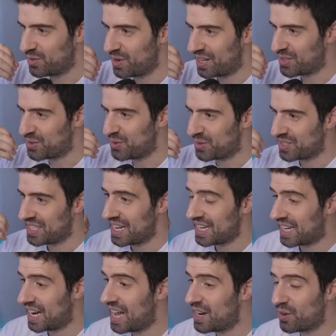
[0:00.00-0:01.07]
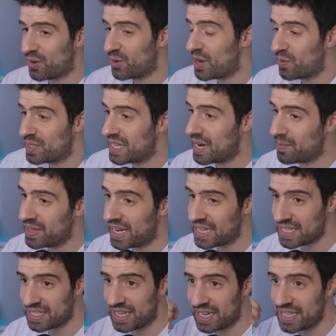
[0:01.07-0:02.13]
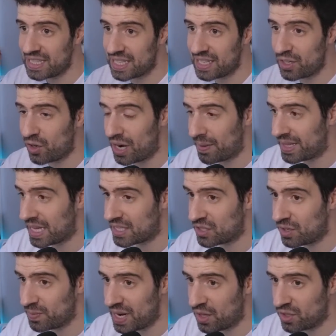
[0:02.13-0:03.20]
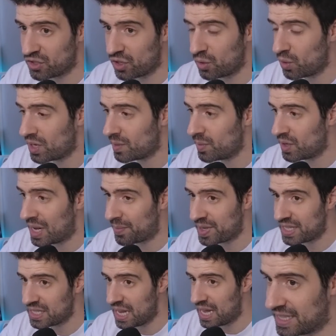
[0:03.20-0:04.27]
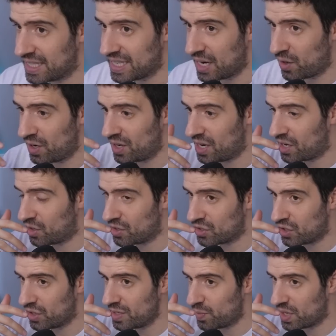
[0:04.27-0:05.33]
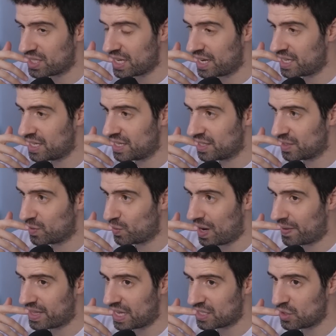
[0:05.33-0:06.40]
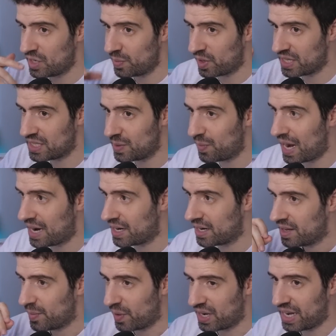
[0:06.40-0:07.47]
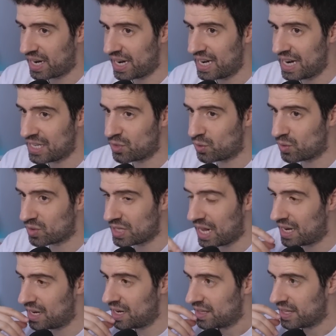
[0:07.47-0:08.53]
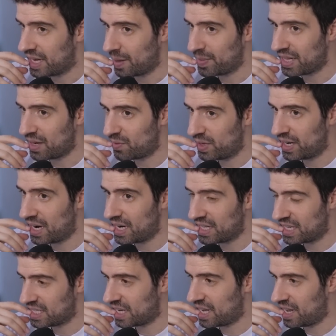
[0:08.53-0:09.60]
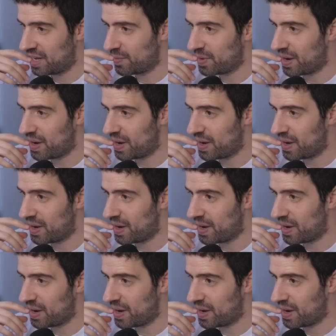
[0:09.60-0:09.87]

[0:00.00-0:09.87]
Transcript: una sucursal? Claro una oficina en mi casa. Si querés, te dejo la habitación, mira, donde yo duermo, la pieza, te saco el colchón y pones ahí una habitación y pones y plan Y pones acá la sucursal de Capital Federal la tenés acá, en mi